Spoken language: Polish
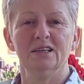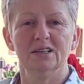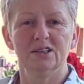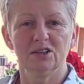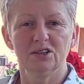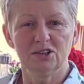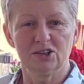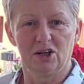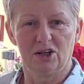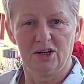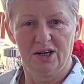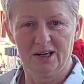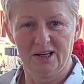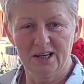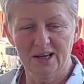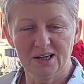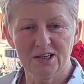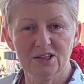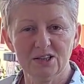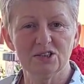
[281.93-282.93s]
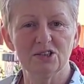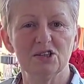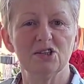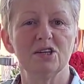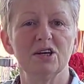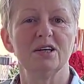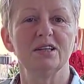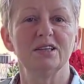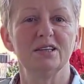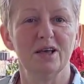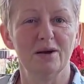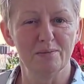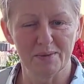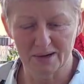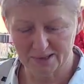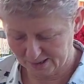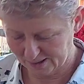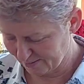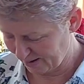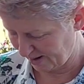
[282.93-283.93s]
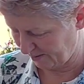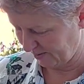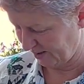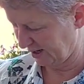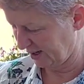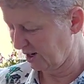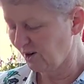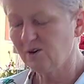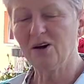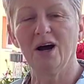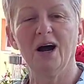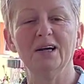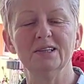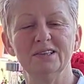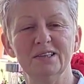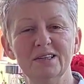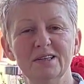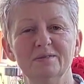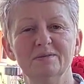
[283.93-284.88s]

To co, jaki dzisiaj temat mamy, kochani?